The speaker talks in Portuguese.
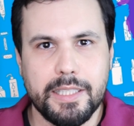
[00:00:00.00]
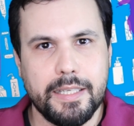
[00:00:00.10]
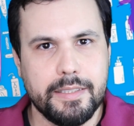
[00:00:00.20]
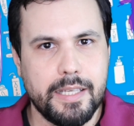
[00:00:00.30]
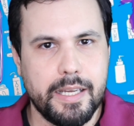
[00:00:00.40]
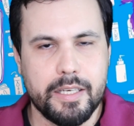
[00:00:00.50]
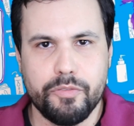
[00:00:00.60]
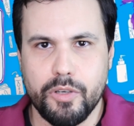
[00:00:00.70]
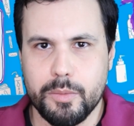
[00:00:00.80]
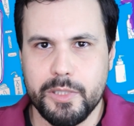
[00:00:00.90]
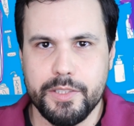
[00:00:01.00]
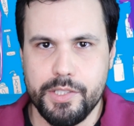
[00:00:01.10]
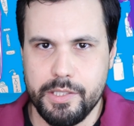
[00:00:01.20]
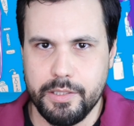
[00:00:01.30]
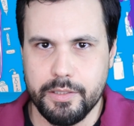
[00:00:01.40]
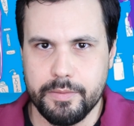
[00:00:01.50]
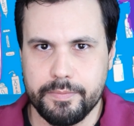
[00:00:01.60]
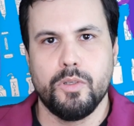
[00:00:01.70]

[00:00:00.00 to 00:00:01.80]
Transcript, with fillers: que ainda era fórmula antiga.